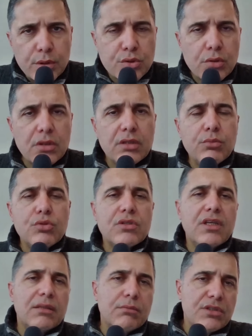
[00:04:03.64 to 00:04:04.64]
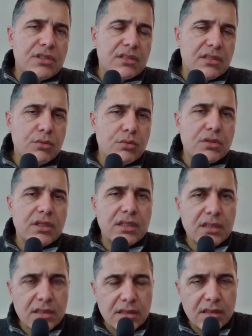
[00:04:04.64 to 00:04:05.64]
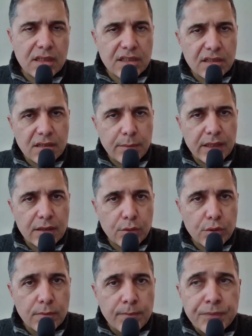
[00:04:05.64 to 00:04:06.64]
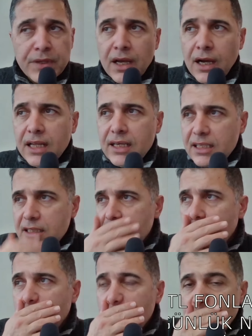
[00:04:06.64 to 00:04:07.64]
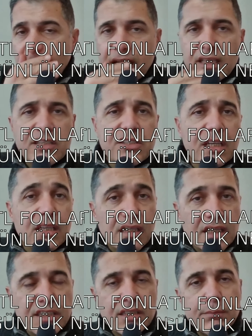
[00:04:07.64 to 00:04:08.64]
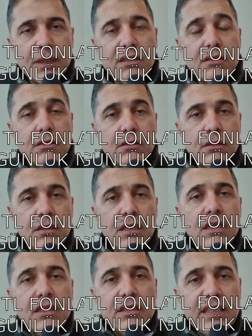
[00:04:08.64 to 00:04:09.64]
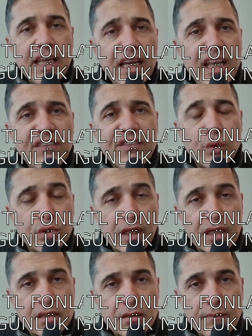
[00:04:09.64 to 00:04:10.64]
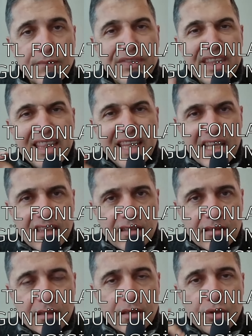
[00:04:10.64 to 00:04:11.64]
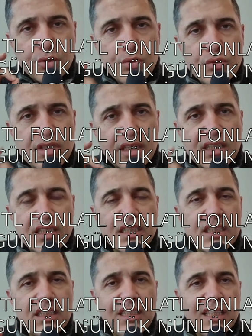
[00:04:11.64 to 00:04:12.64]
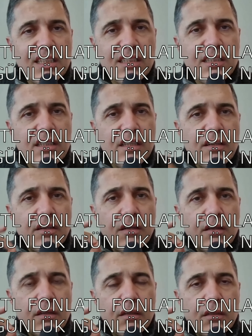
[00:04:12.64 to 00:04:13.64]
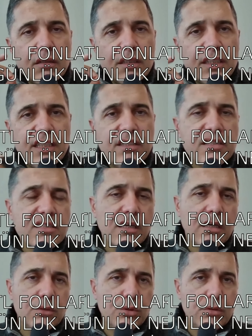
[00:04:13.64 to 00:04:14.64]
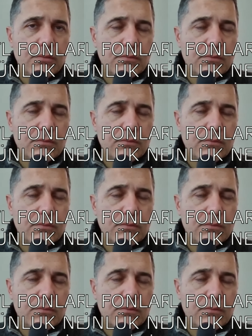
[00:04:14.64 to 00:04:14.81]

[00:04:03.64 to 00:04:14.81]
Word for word: söyledim. %60 hisse %40 nakitte bekliyorum. Ha nakitte bek arkadaşlar nakit bakın. TL fonlar net %47 getiri sağlıyor.